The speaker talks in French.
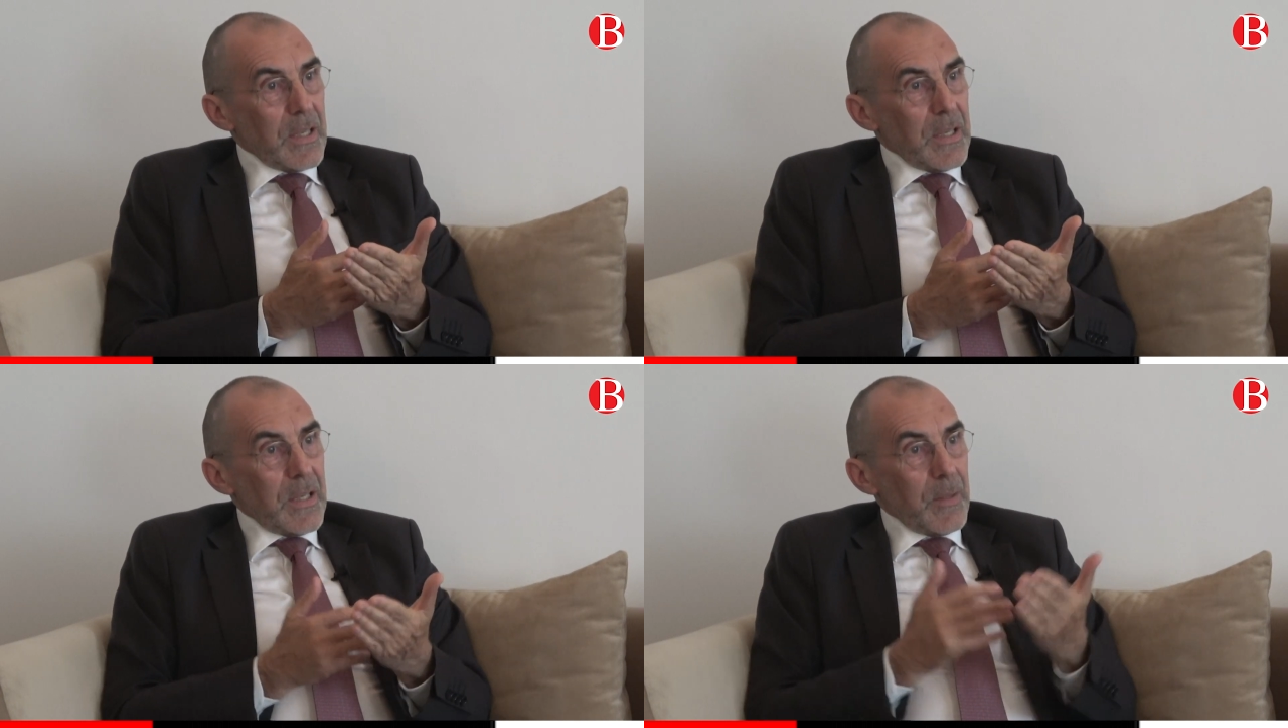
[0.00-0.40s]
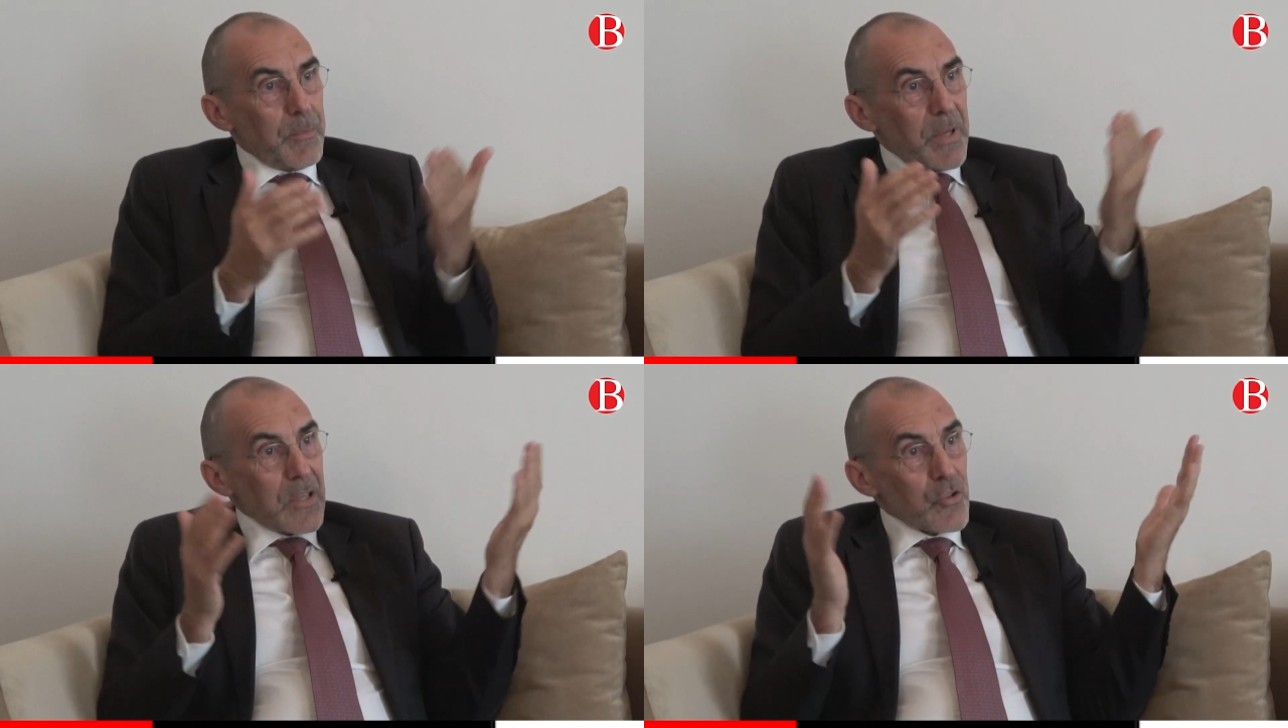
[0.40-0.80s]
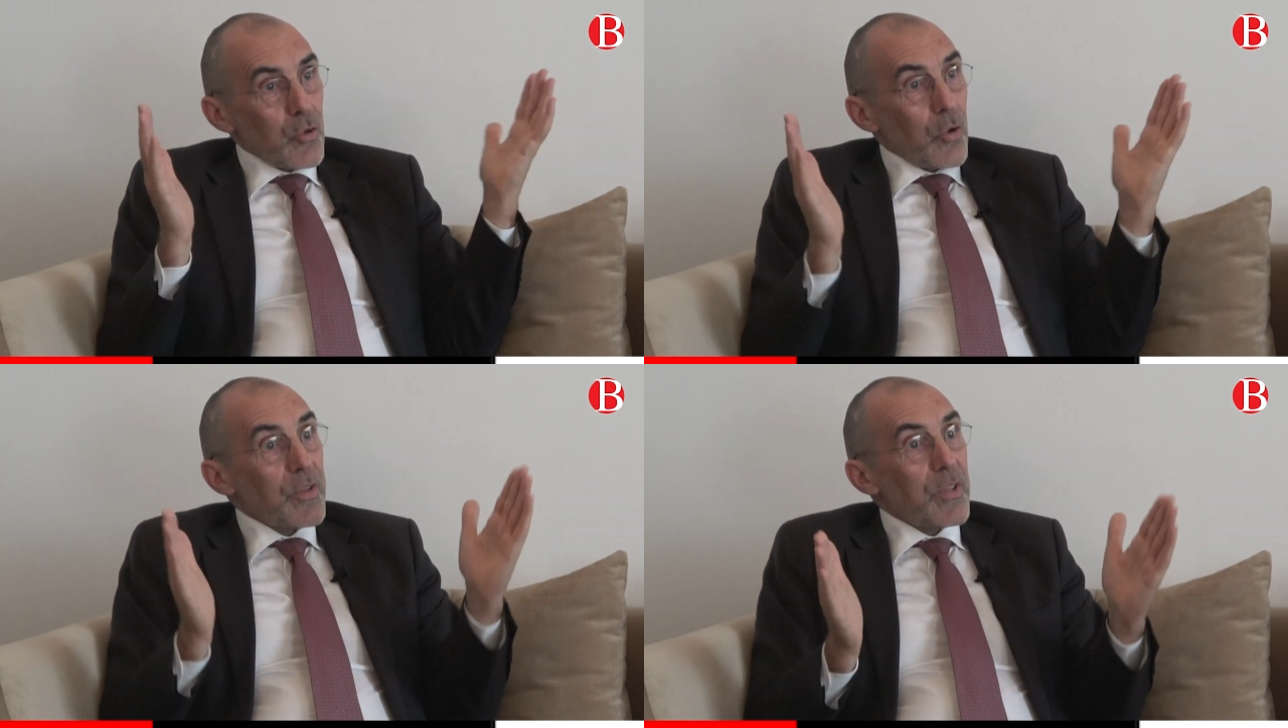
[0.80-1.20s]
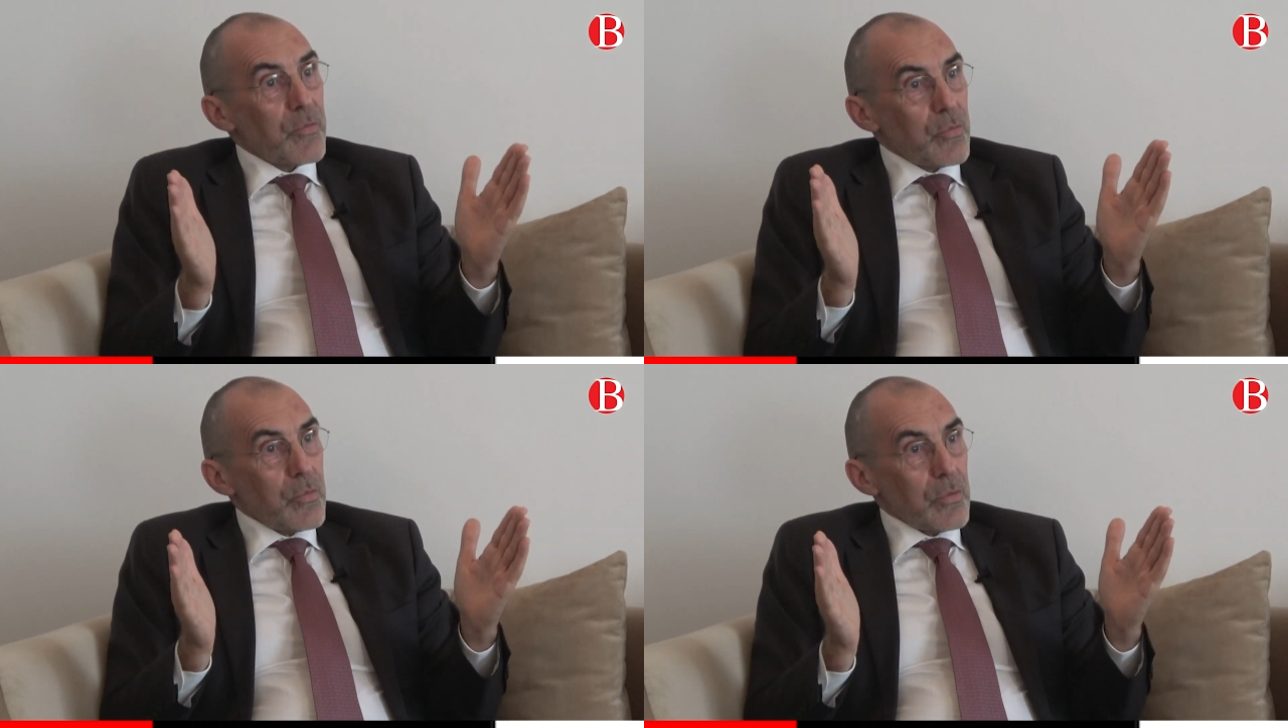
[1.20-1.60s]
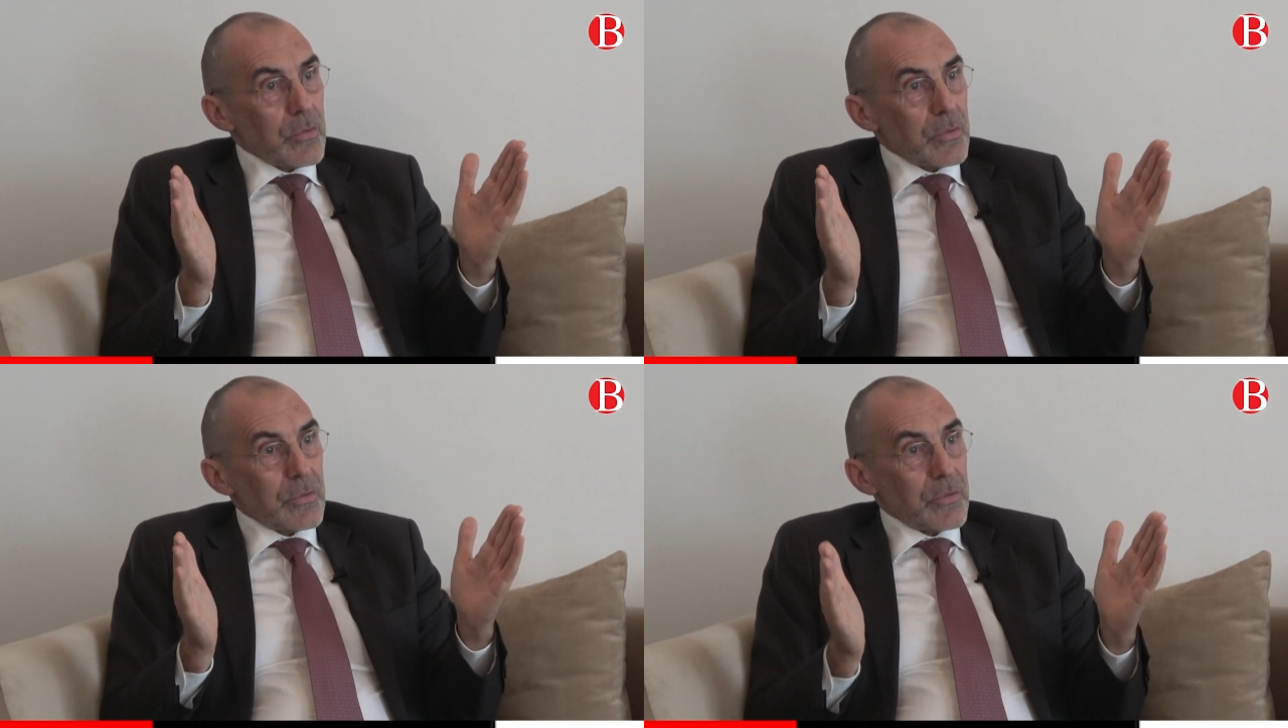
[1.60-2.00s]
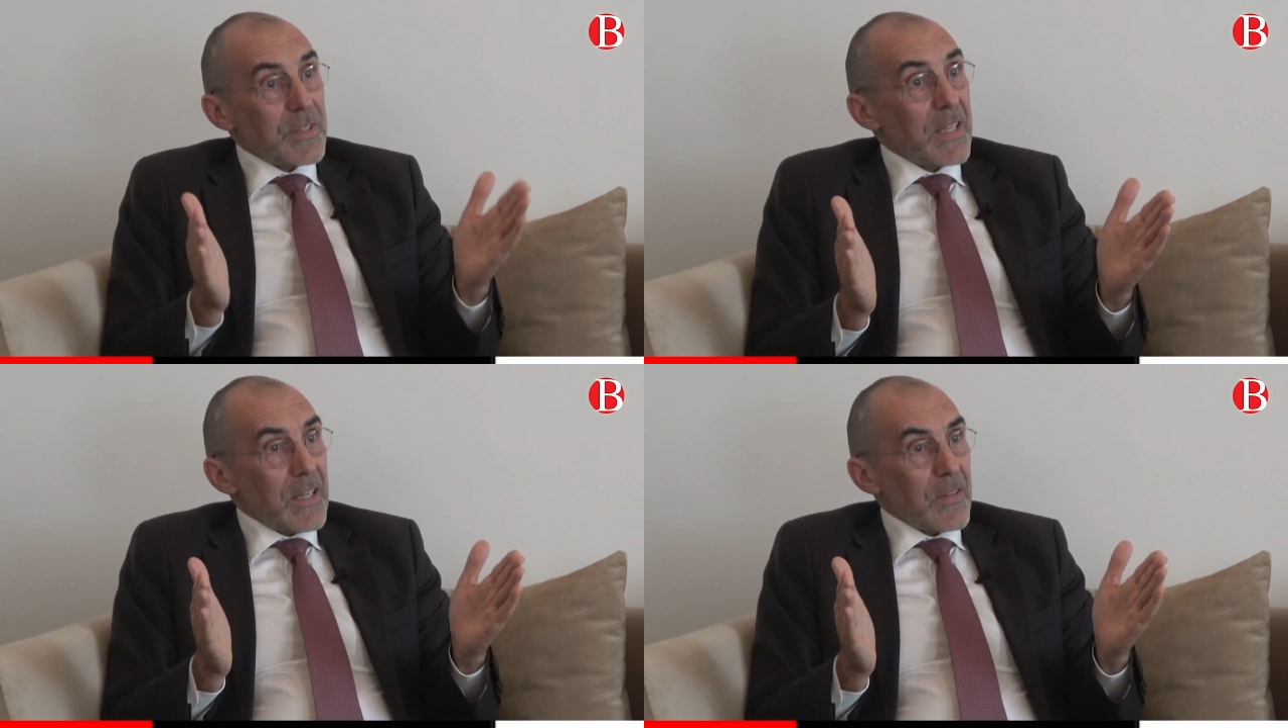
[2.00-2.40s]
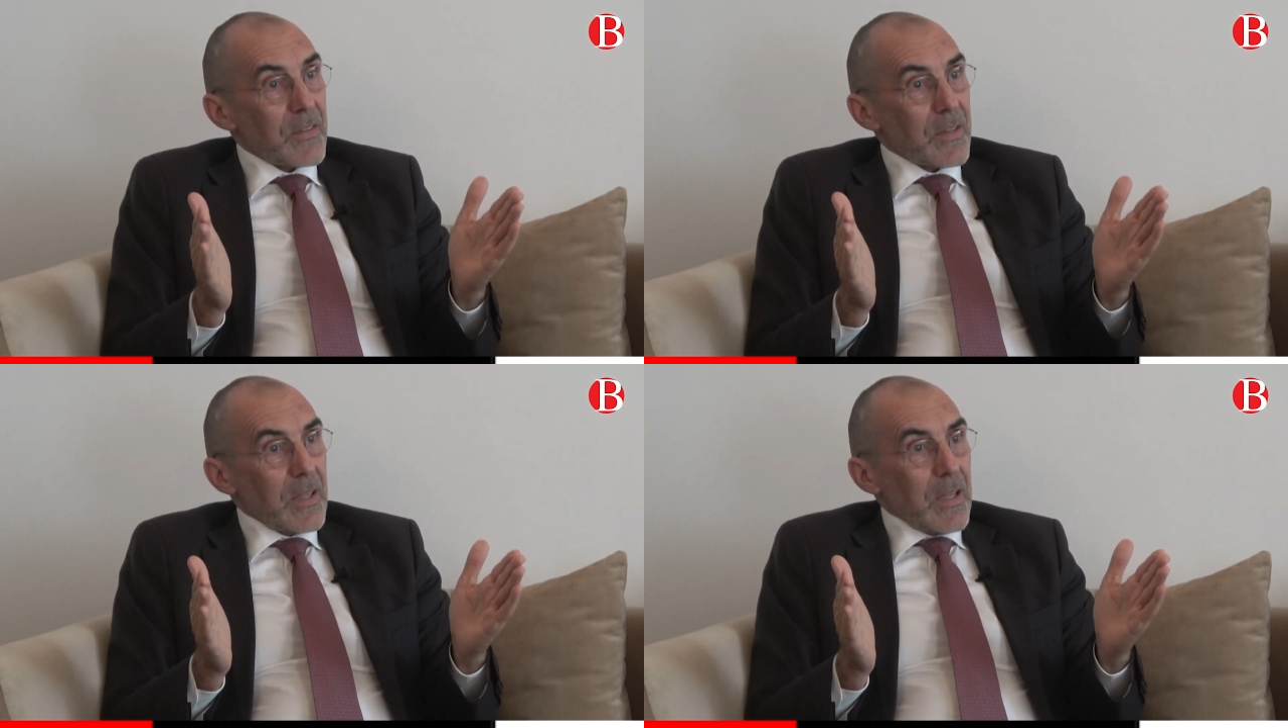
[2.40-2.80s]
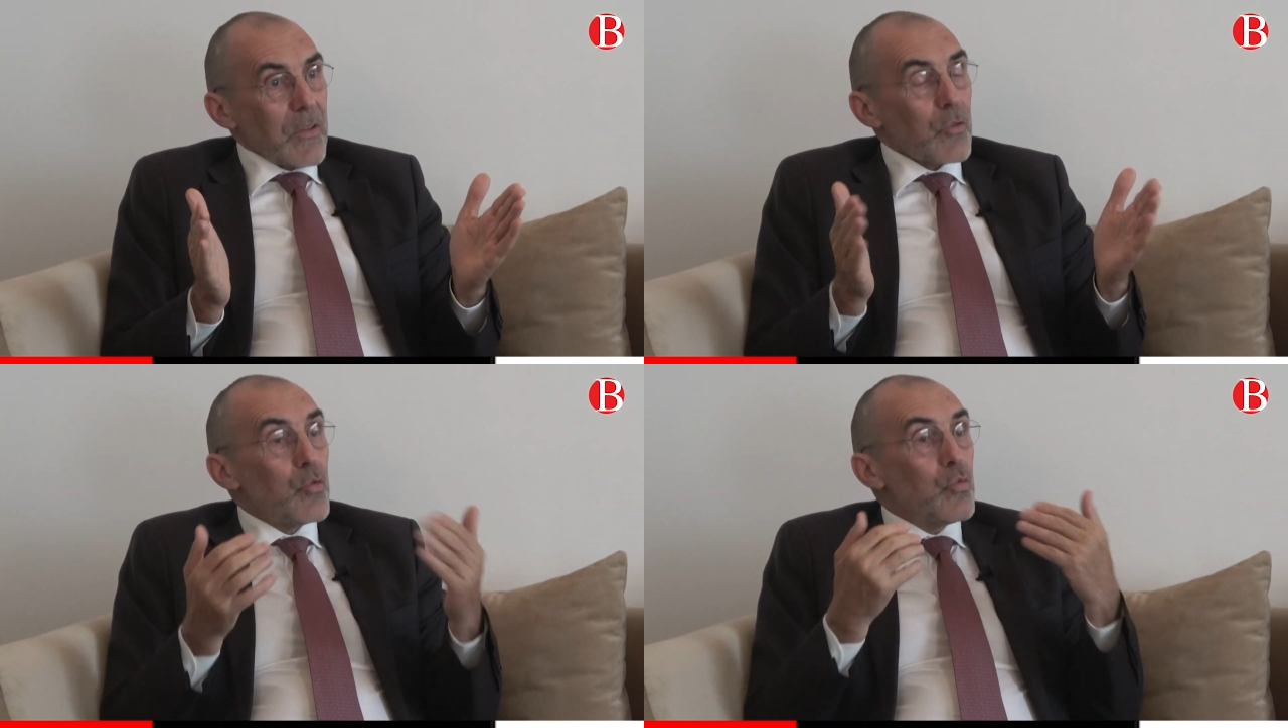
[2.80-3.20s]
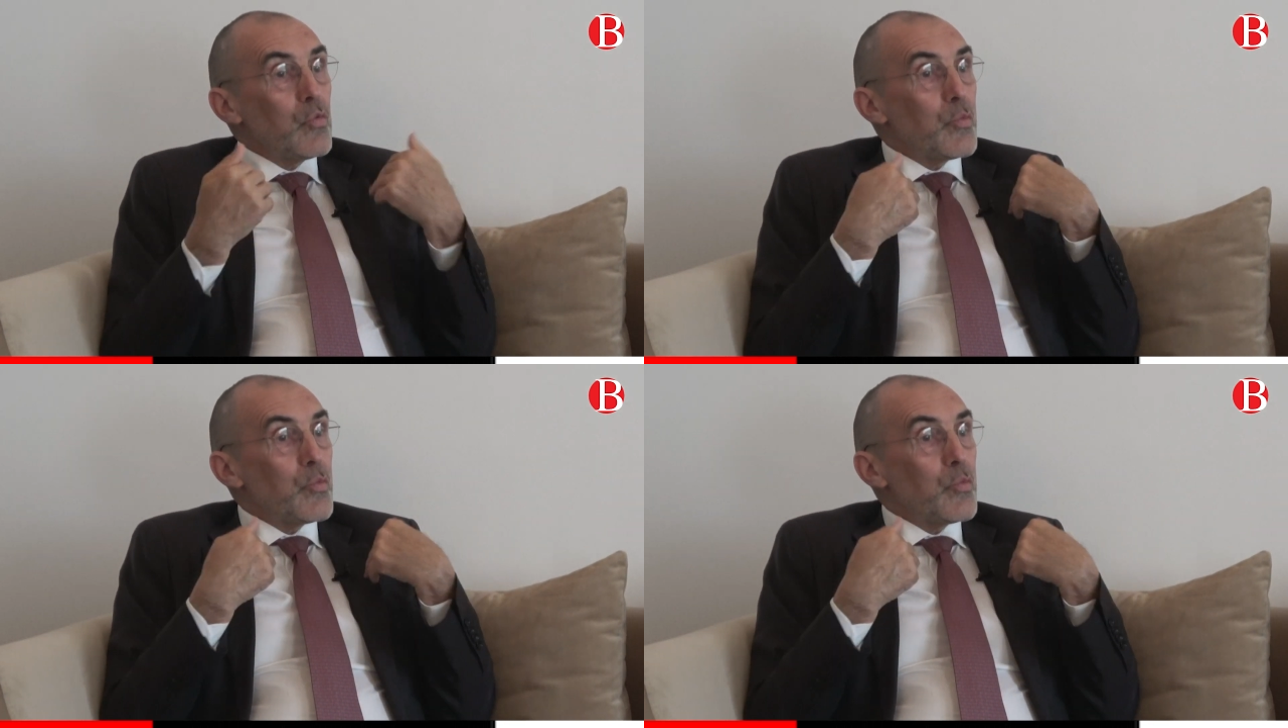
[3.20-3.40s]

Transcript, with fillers: les plages de rendez-vous euh, de TLS. Ce que nous, nous ne